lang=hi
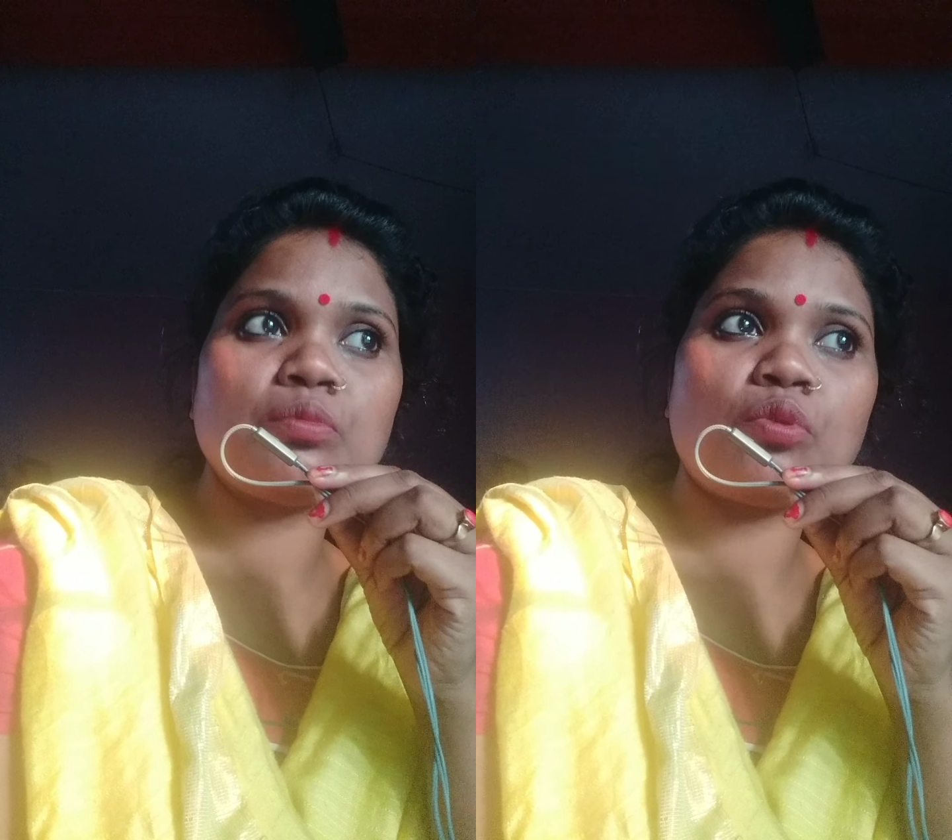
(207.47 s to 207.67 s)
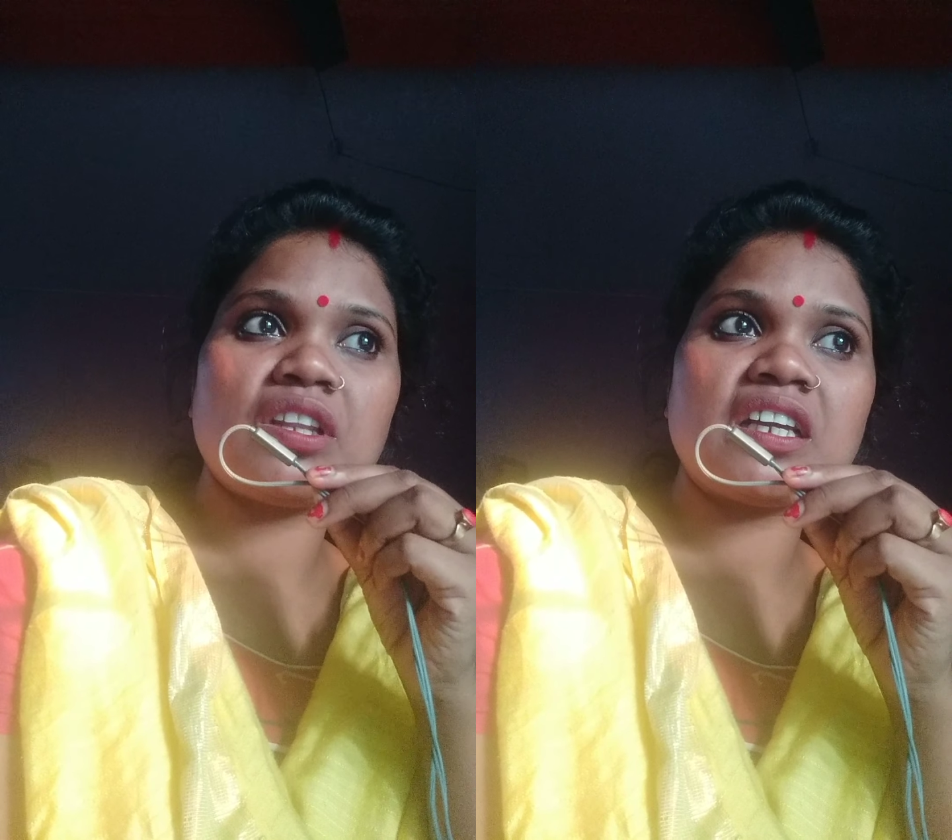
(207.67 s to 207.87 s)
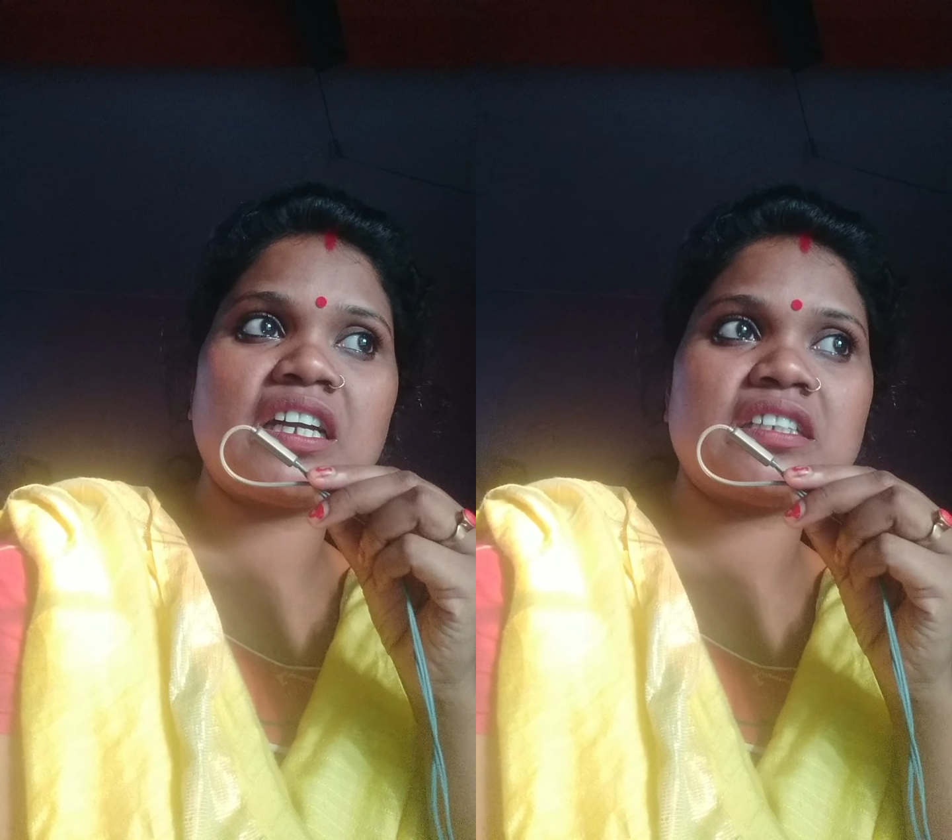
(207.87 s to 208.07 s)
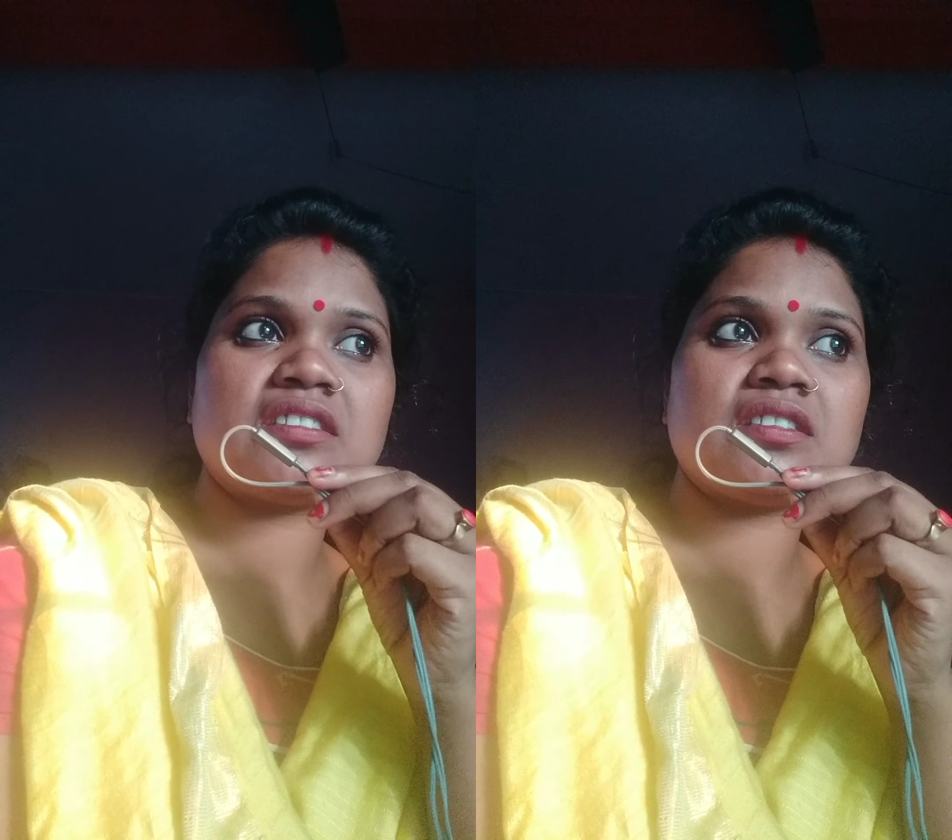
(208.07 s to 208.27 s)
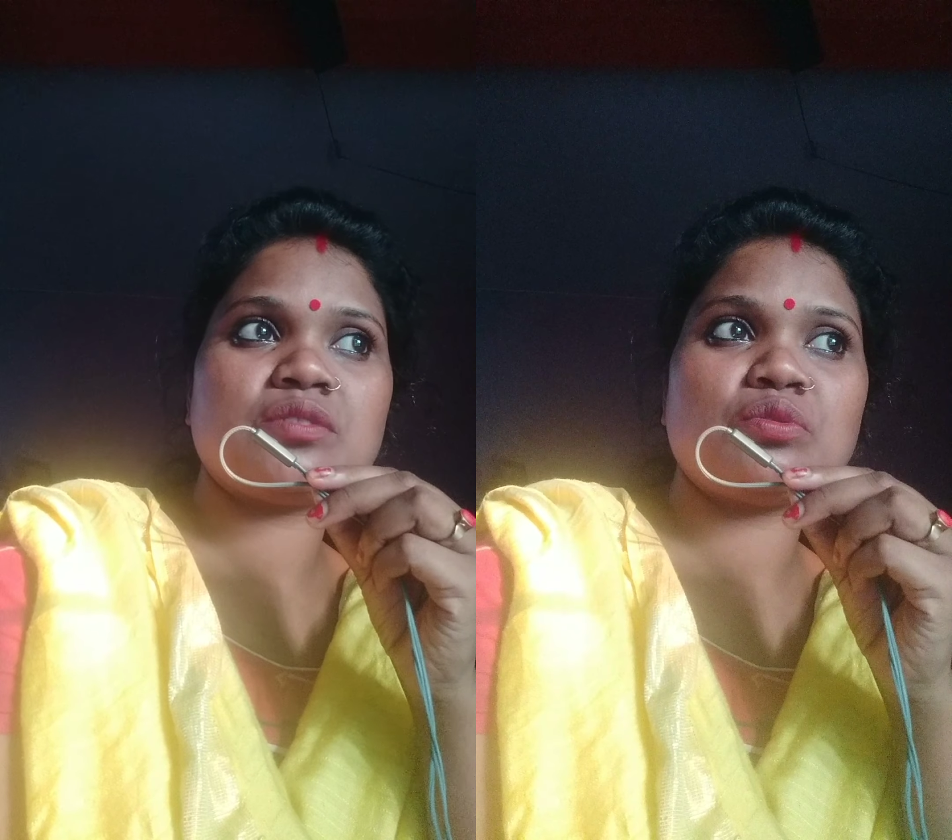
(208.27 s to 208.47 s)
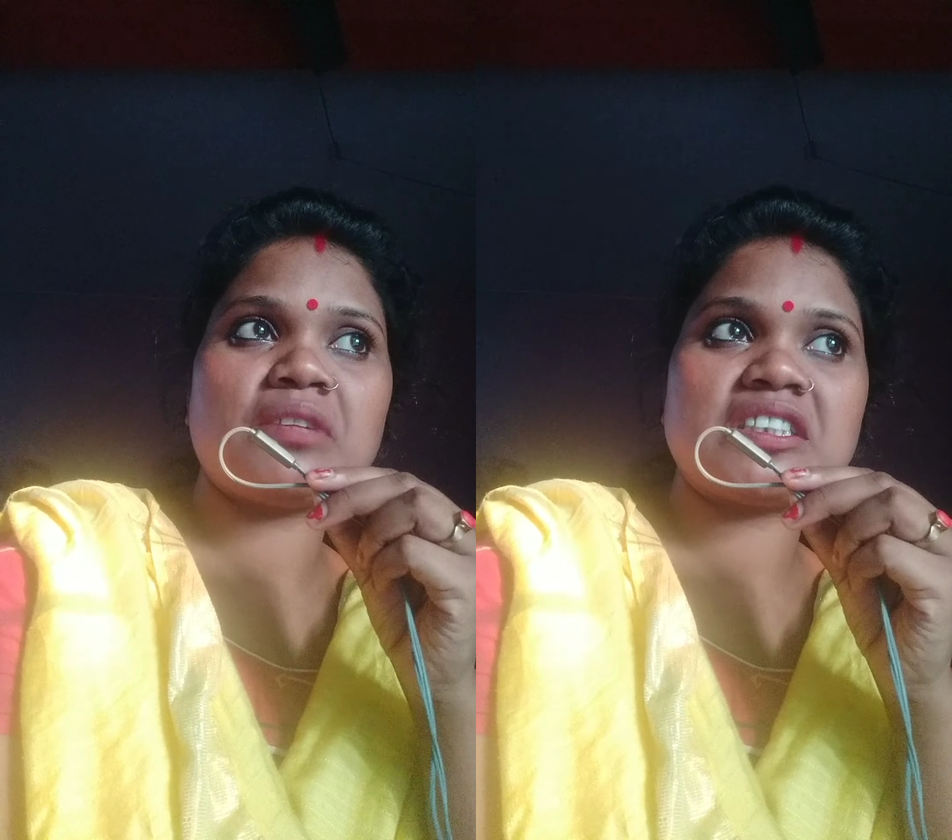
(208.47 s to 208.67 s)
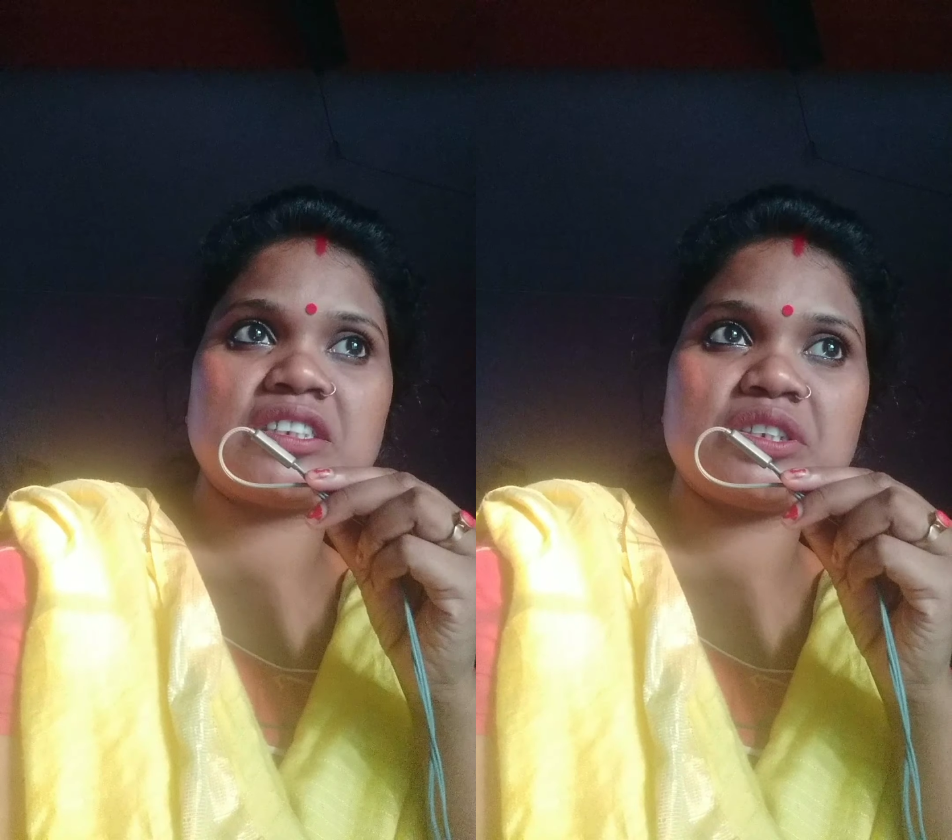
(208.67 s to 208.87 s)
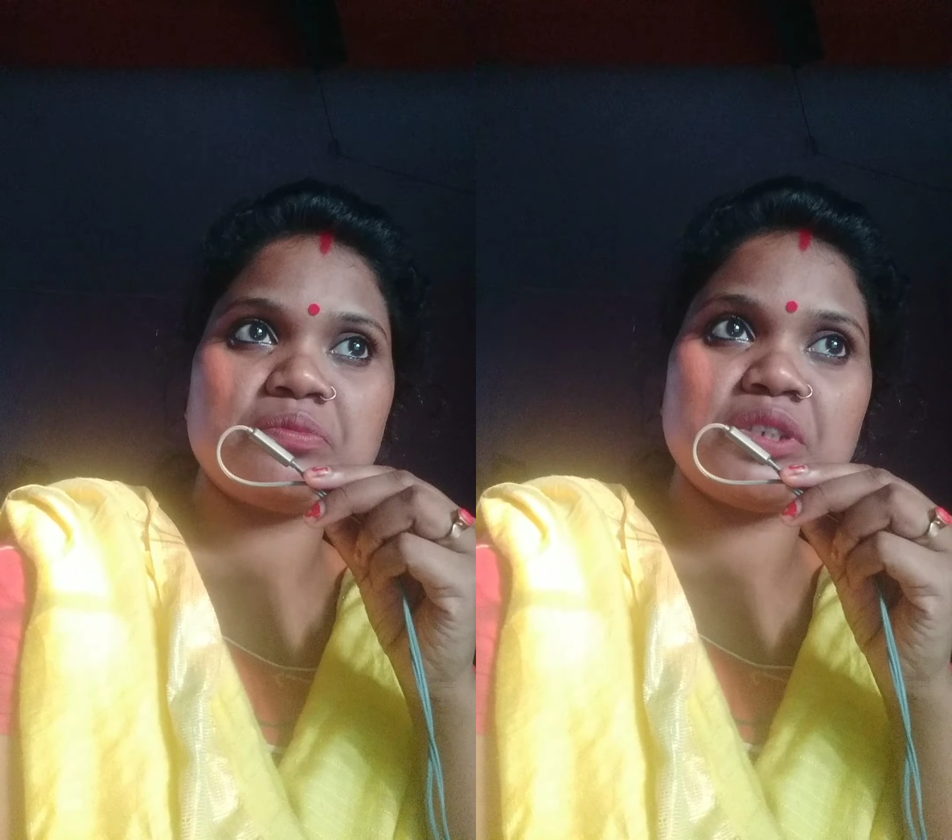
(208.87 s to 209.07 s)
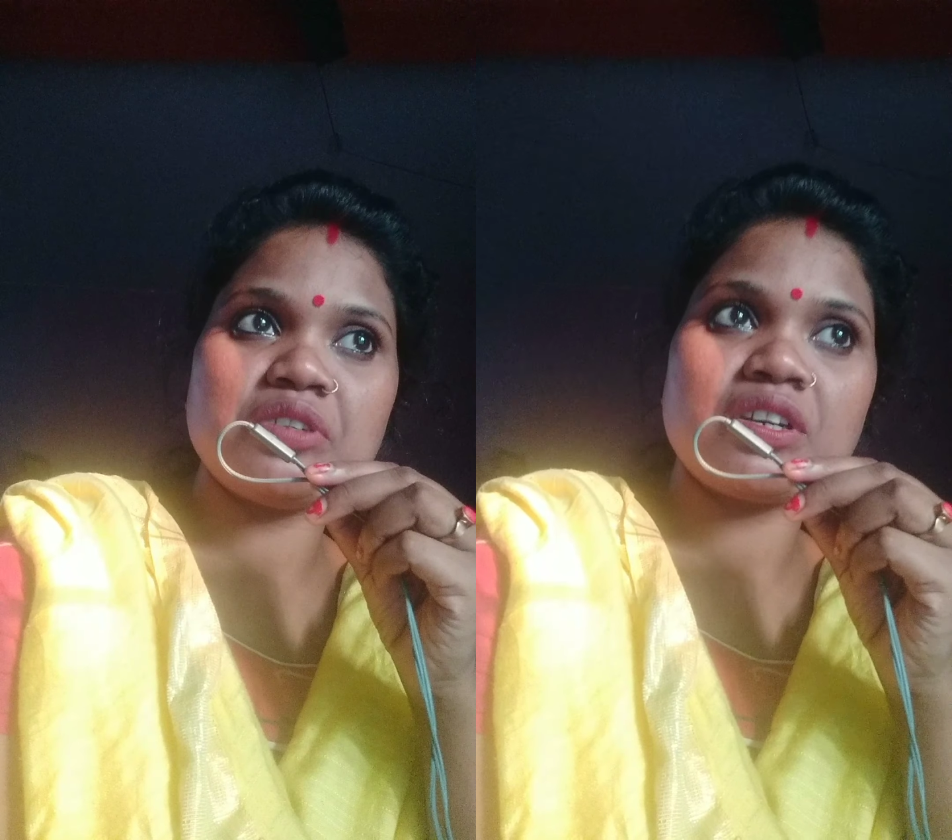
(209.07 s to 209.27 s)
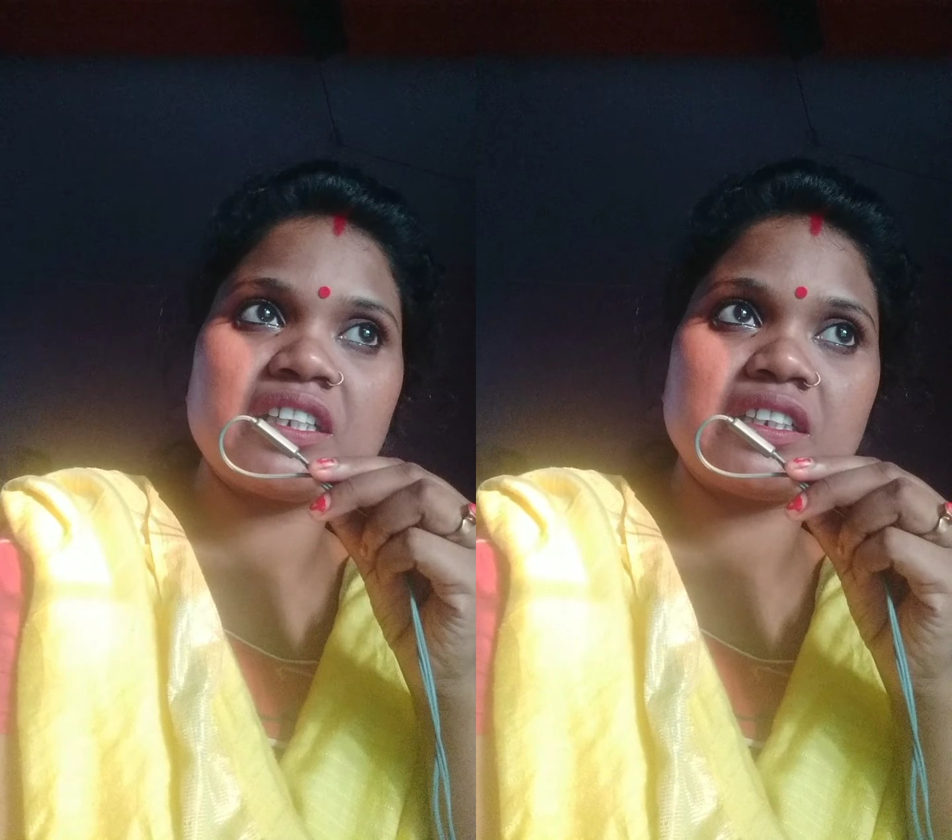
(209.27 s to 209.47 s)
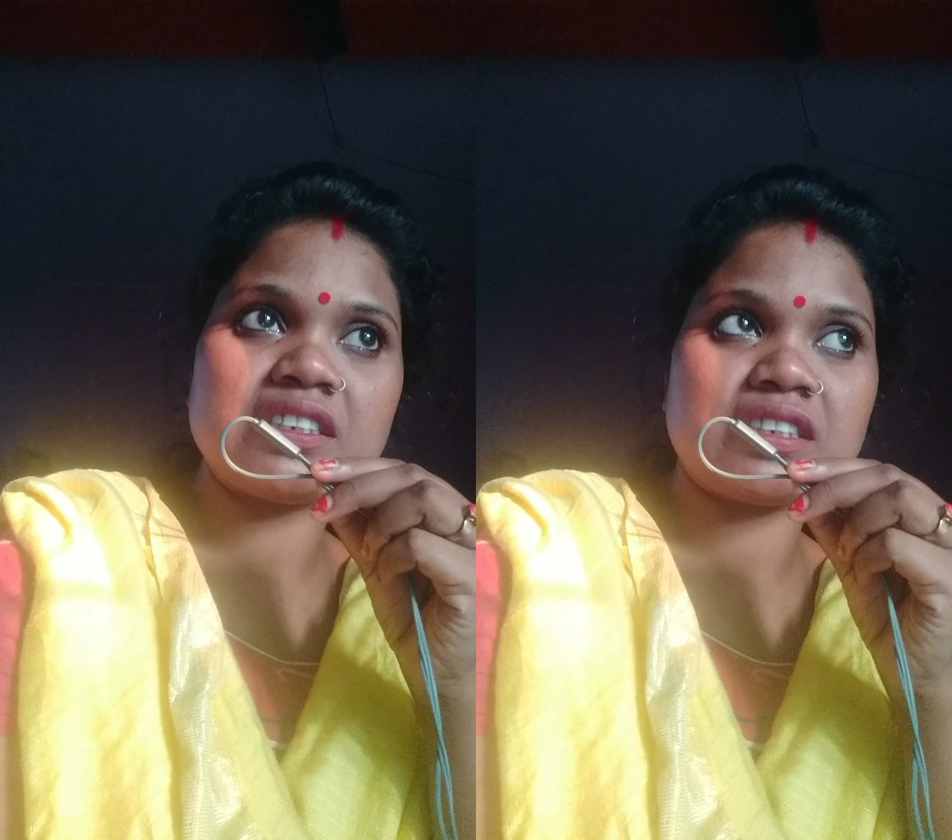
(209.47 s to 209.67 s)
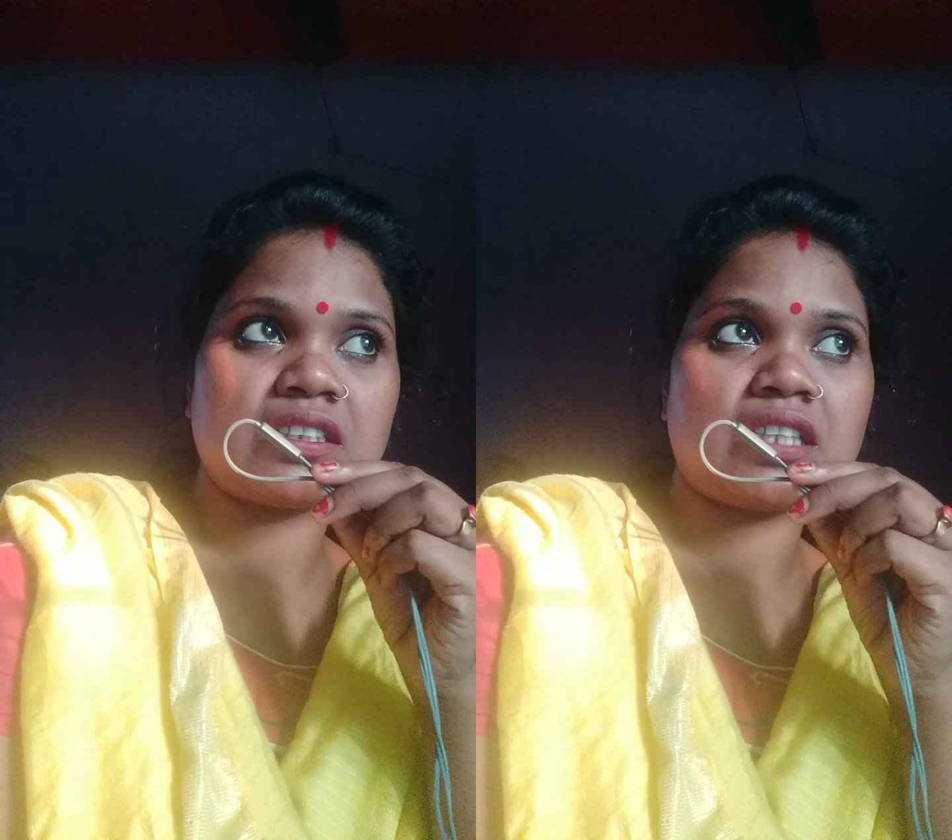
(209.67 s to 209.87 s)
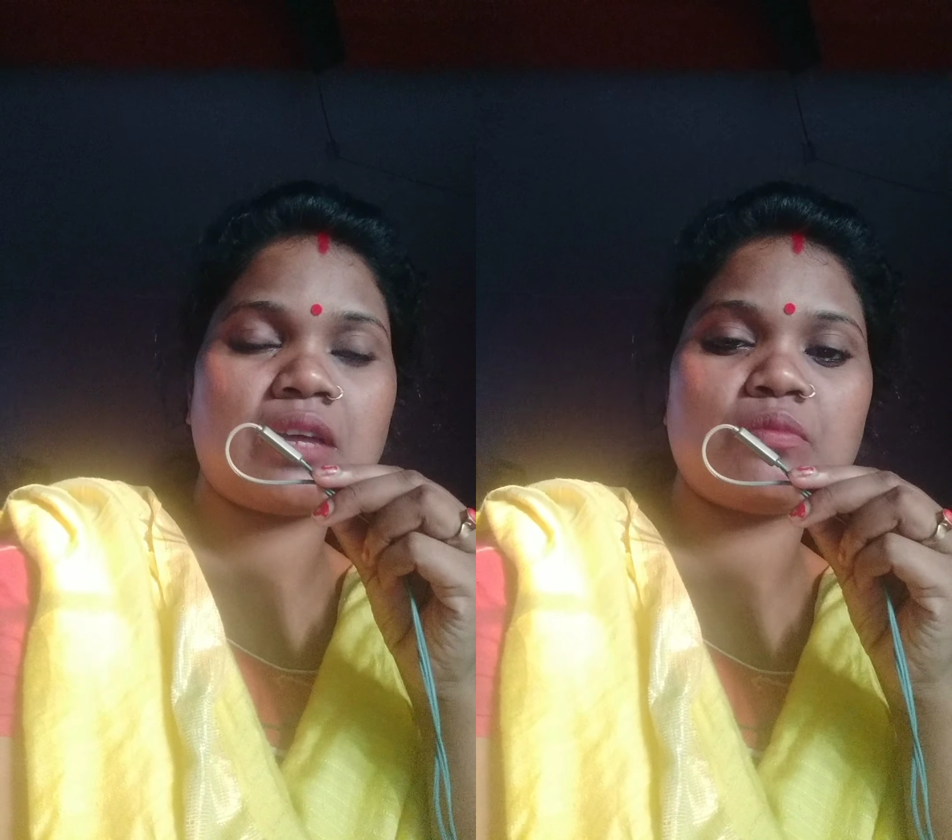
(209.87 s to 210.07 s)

बोलेगा ऐसे तुम अच्छे से वीडियो करने नहीं सकता है